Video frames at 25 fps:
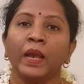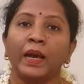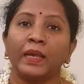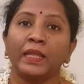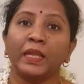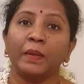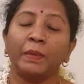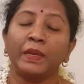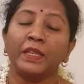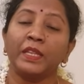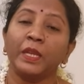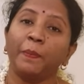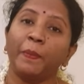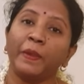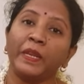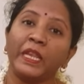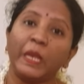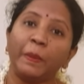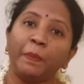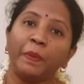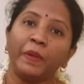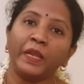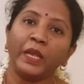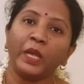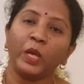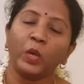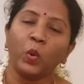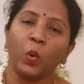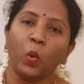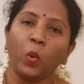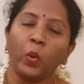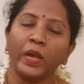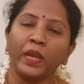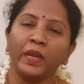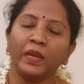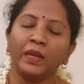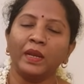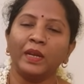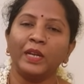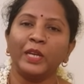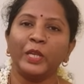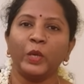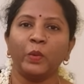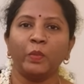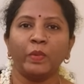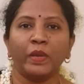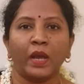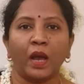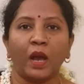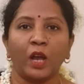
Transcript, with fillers: அதே மாதிரி பெரிய பெரிய கோயில்கள்லையும்